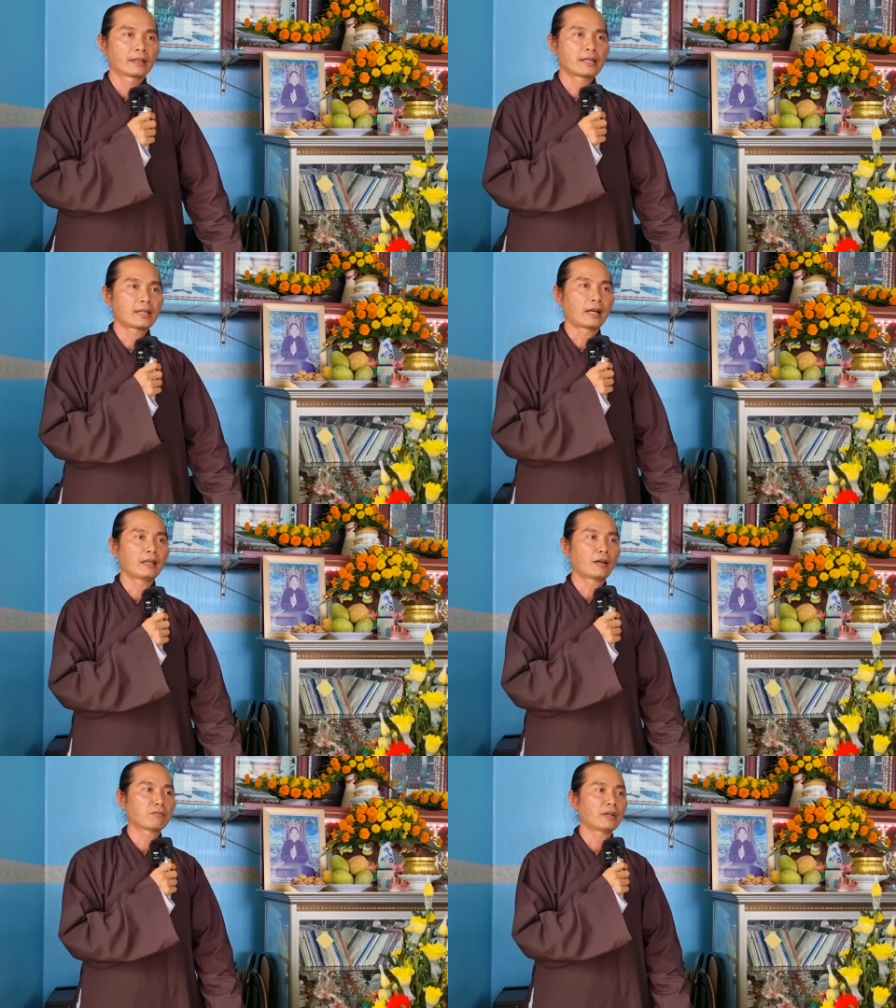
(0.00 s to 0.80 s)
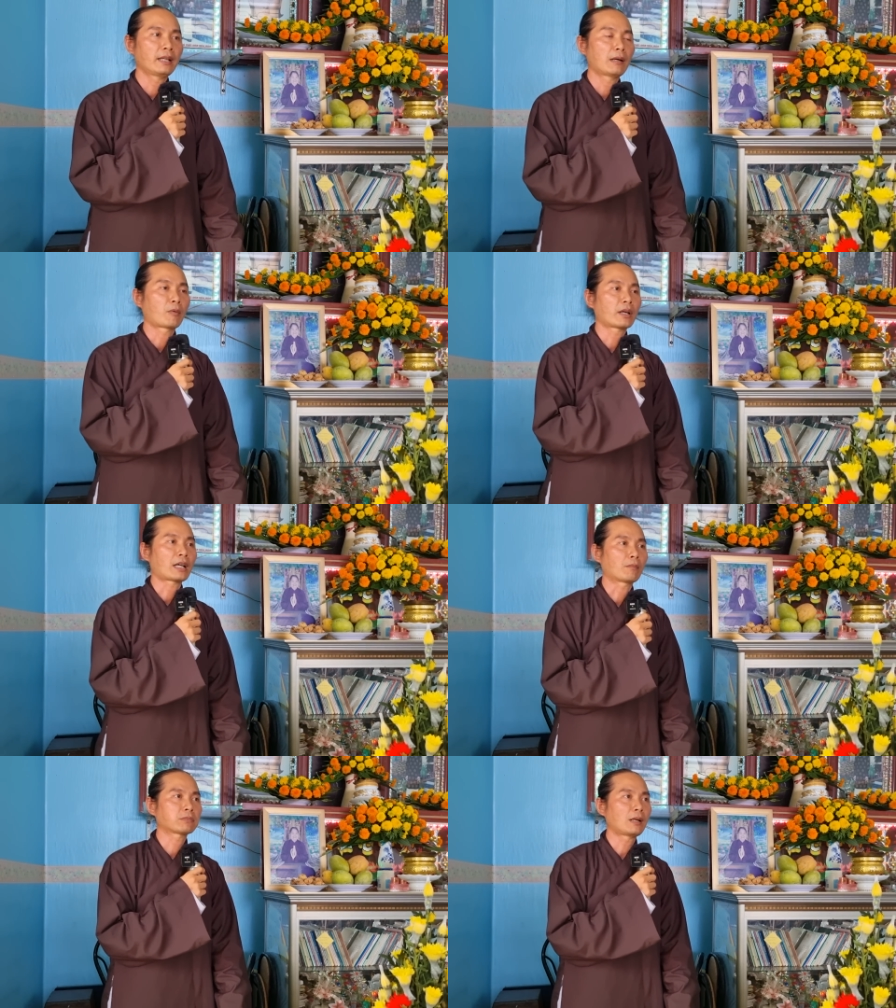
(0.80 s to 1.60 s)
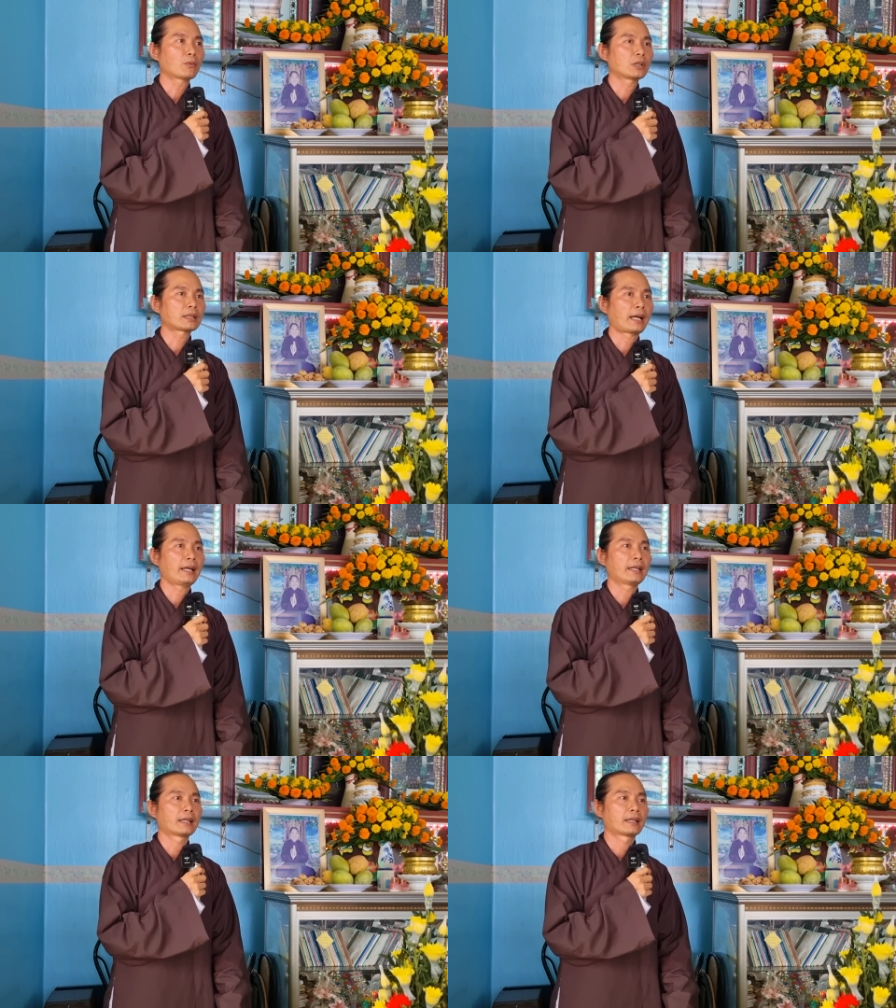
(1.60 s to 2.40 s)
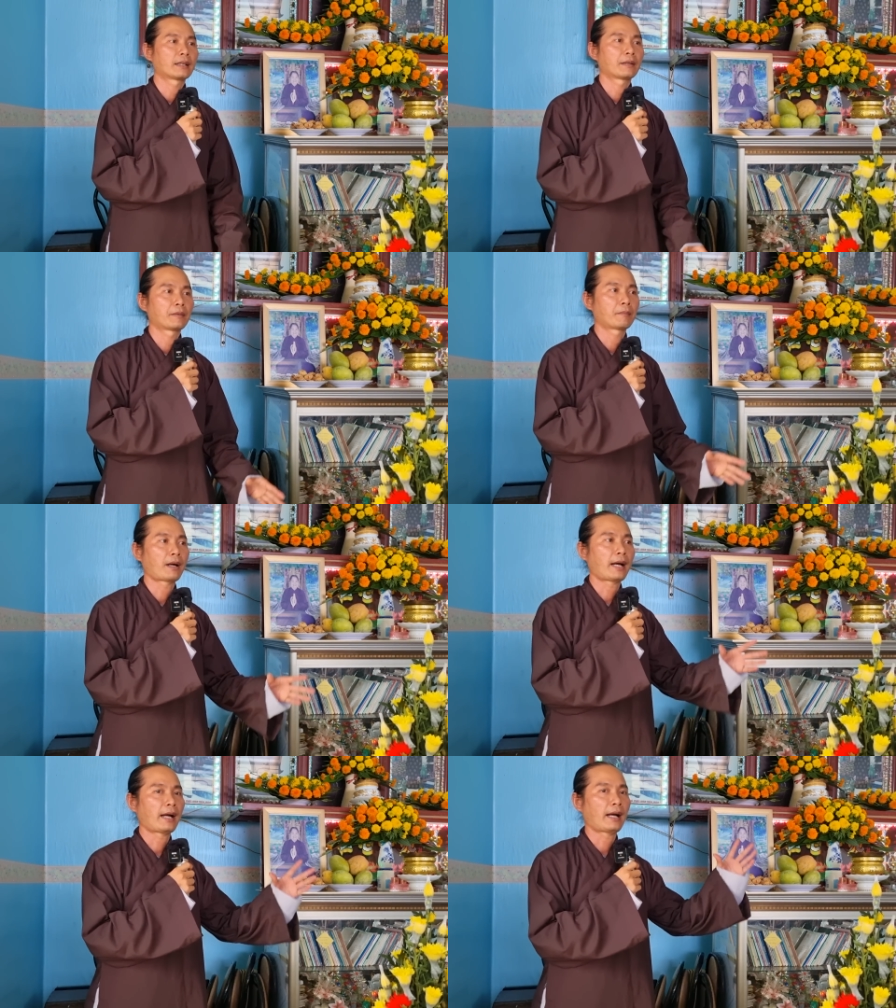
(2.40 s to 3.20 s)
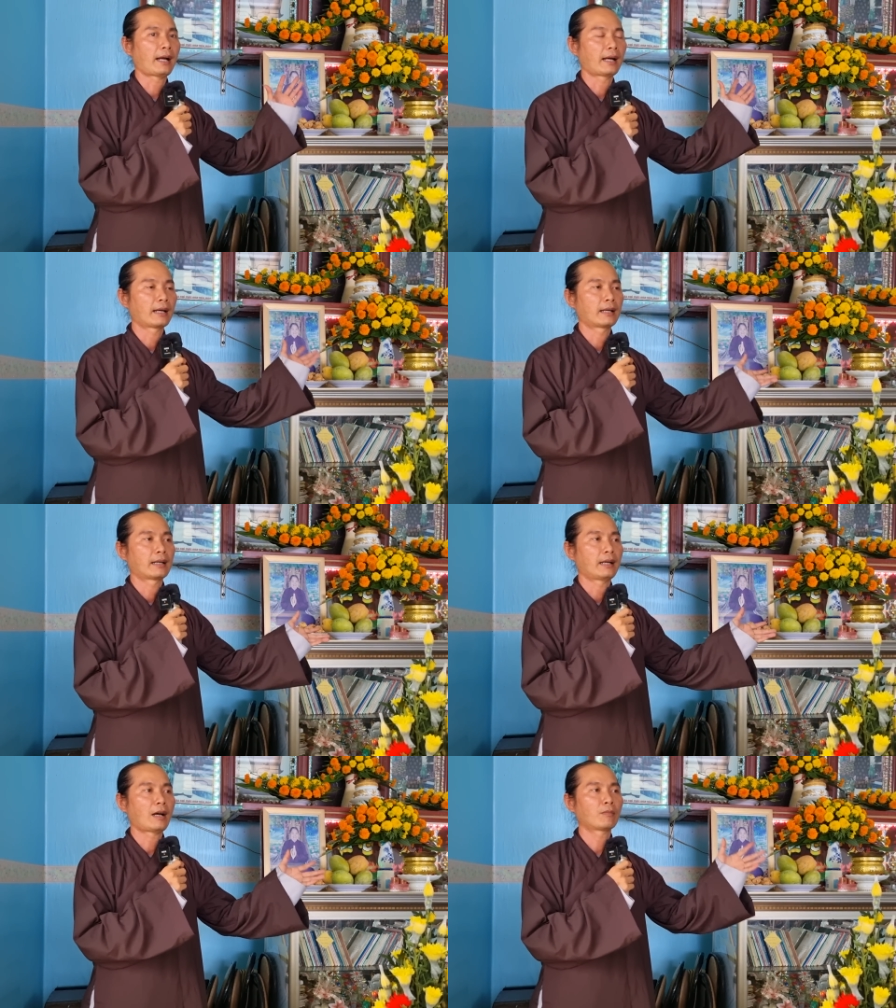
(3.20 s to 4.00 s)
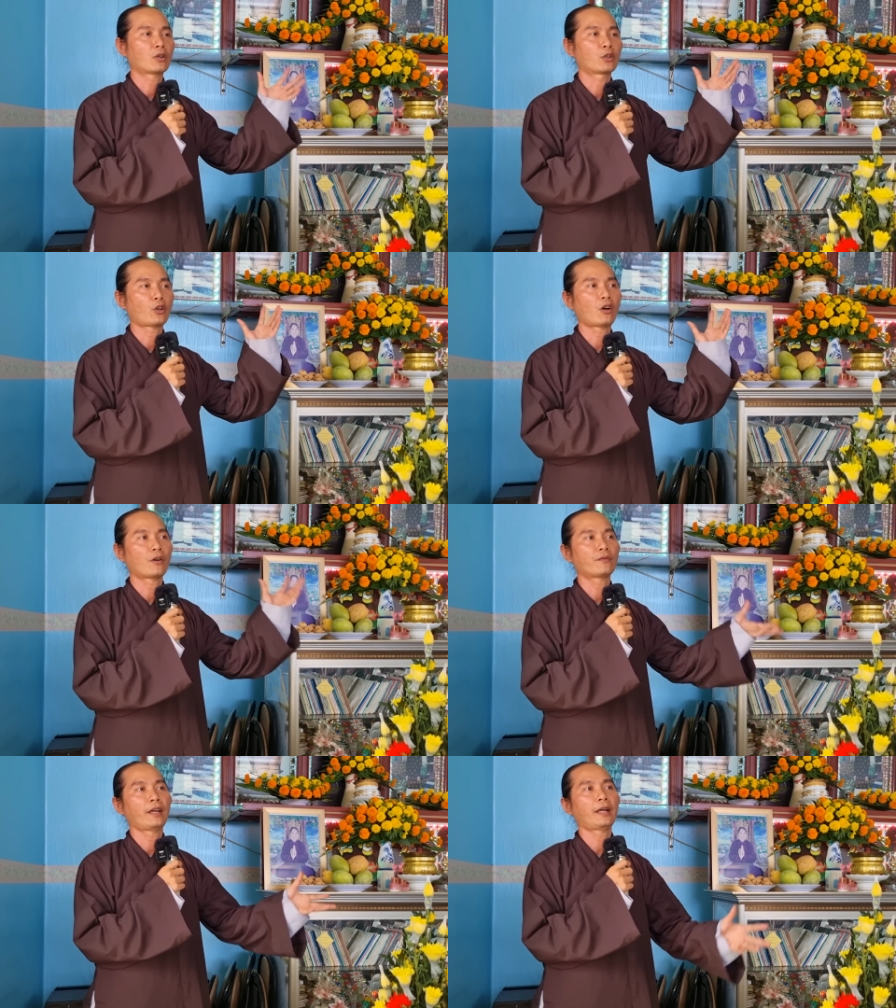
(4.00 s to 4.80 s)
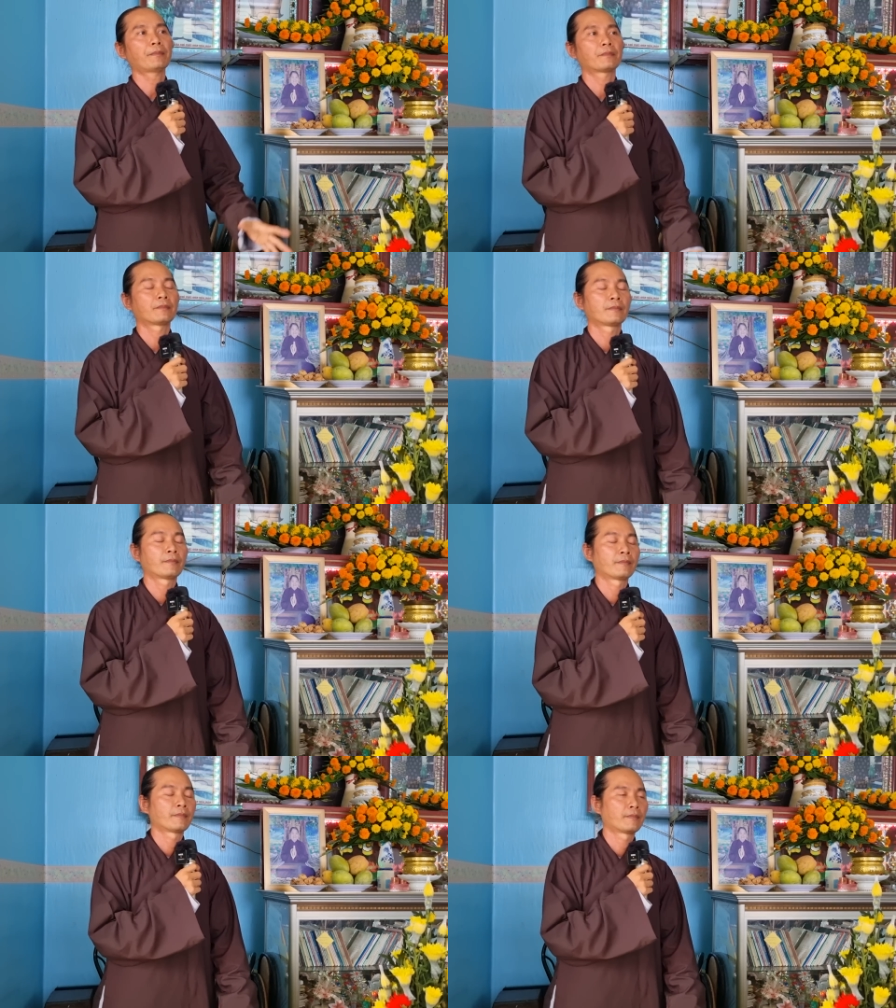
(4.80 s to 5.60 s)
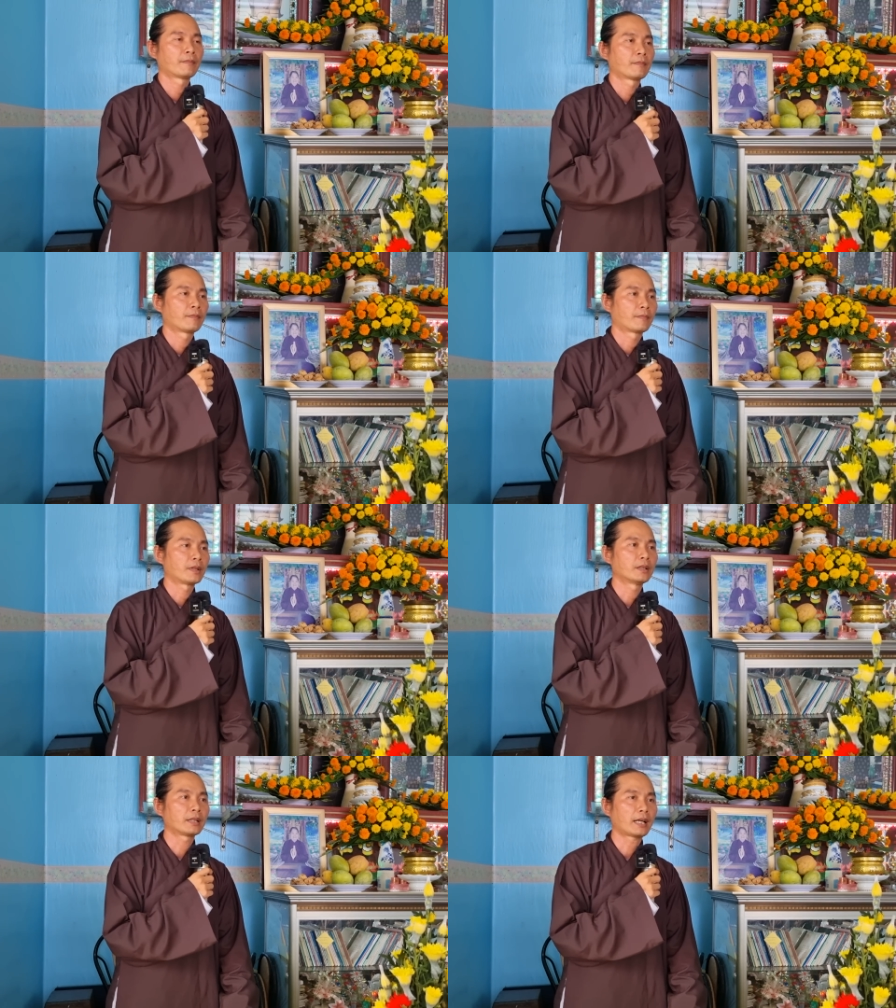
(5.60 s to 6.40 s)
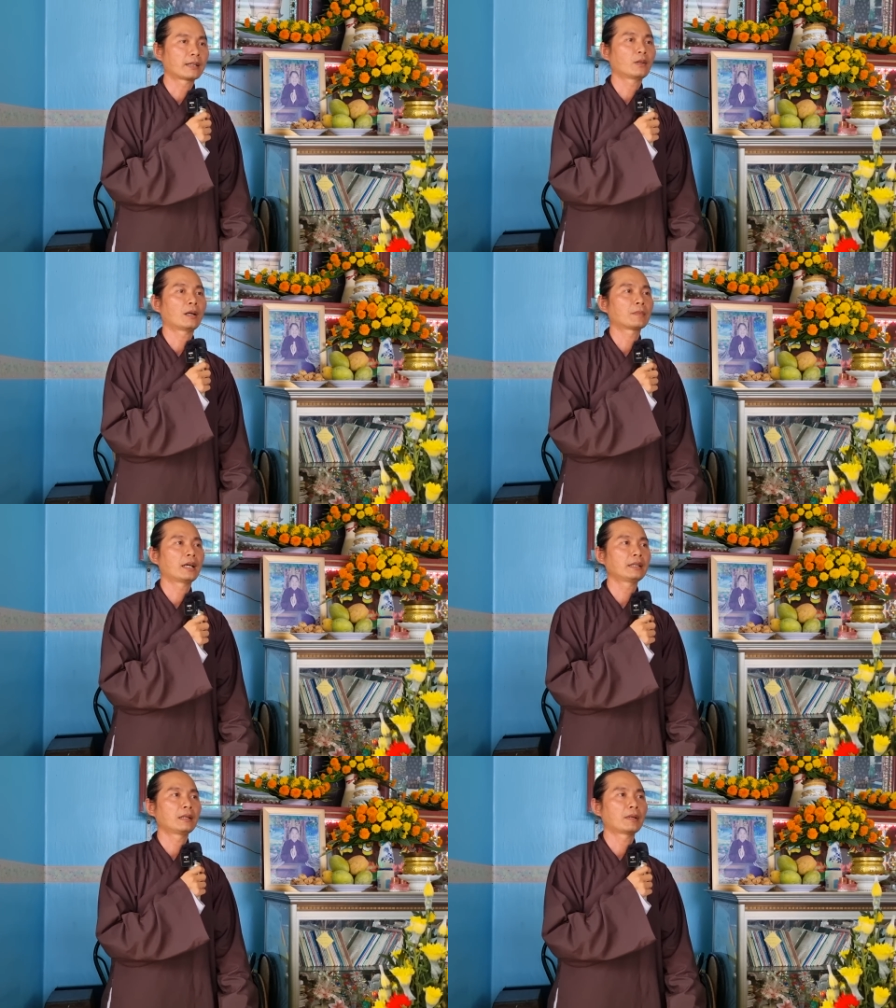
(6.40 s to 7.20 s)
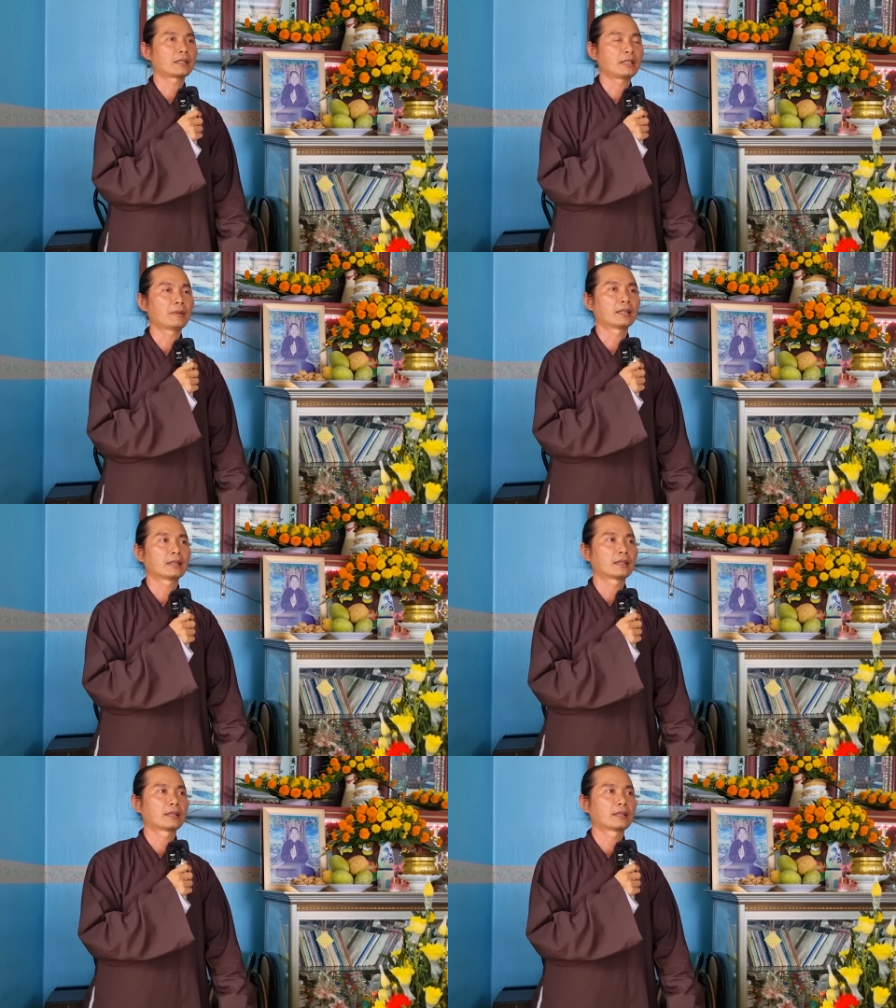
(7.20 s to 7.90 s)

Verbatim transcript: cái sợi lông hay là một cái cọng tóc của Đức Thầy, mà ông còn cho phép người thân của ông đến để mà trị bệnh.